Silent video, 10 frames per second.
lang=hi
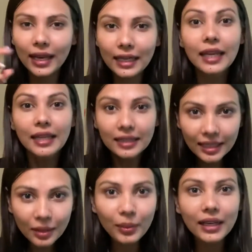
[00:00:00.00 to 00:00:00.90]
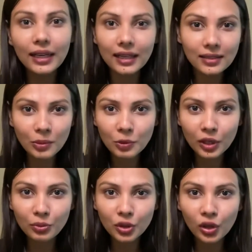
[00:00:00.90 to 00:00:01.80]
है नहीं तीन महीने का
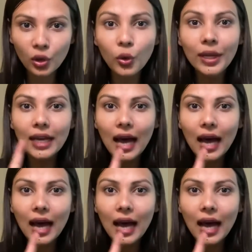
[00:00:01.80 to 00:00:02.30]
सब्सक्रिप्शन लो